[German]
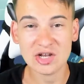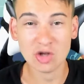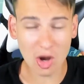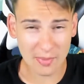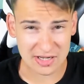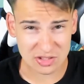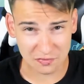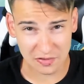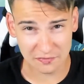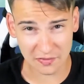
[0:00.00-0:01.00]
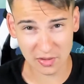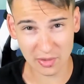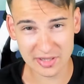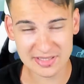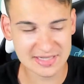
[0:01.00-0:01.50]
Nochmal zu FIFA
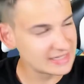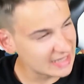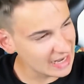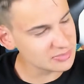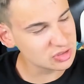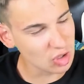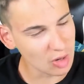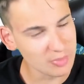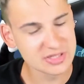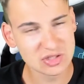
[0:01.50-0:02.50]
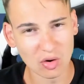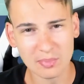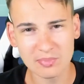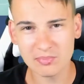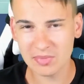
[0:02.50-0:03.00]
19. Gamescom ist um.